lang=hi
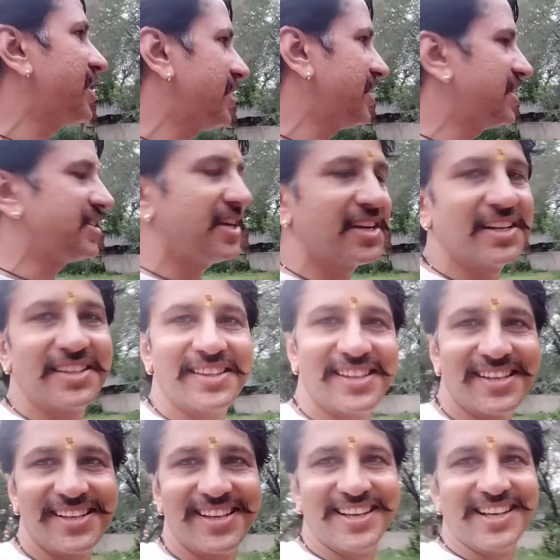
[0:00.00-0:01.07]
कर ऐसे ही करते
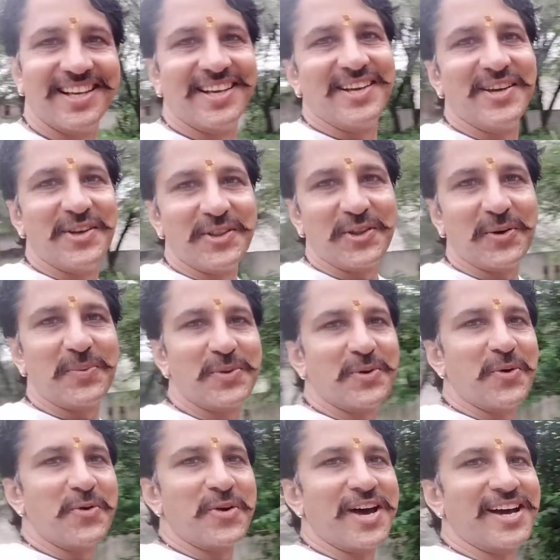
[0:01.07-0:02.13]
हैं तो अभी
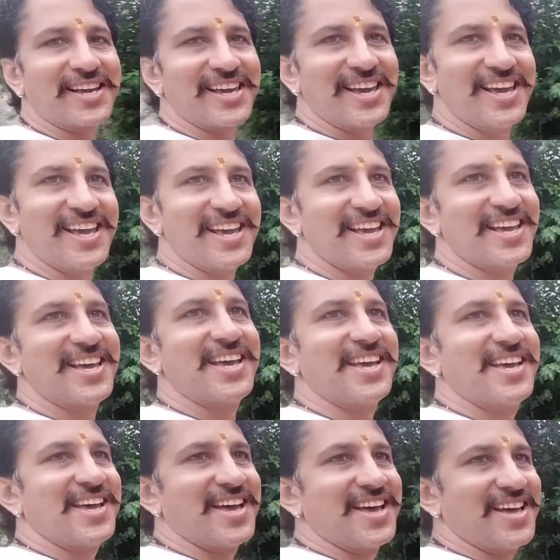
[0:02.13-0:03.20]
वो उठा के
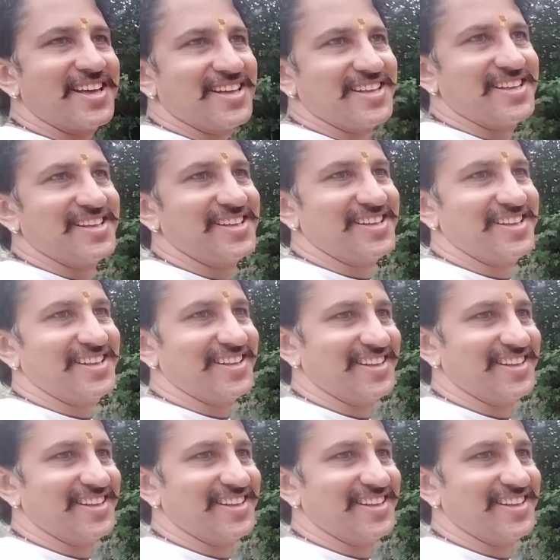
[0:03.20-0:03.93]
किराएदार कौन सा डाल दी